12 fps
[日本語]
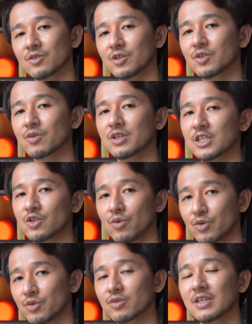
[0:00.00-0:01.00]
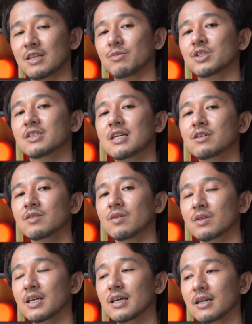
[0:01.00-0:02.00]
そういうところで賞を取ったりもしてる
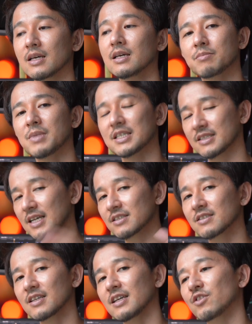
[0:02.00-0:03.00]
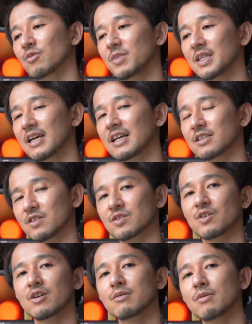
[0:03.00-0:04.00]
ので、まあ、撮影のみならず
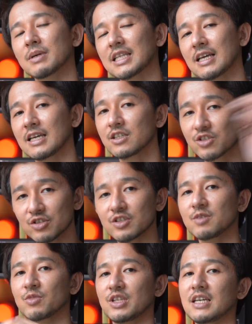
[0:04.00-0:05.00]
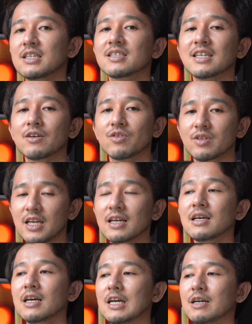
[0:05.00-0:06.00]
それをまた編集にもできちゃうの
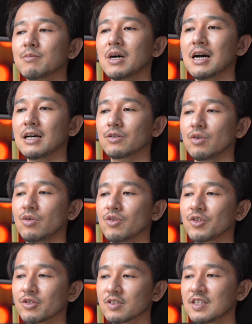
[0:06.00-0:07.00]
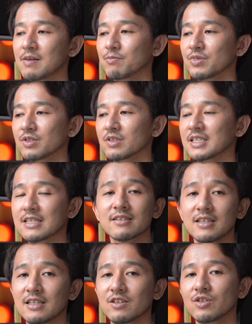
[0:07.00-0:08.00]
で、まあ、あの本当スナップ撮
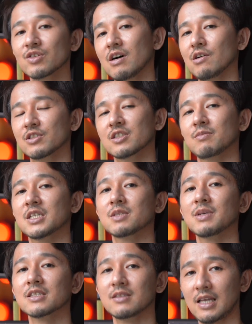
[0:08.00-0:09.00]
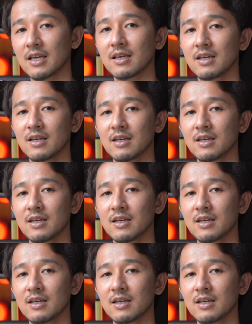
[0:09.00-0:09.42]
影っていうのはおすすめしますね。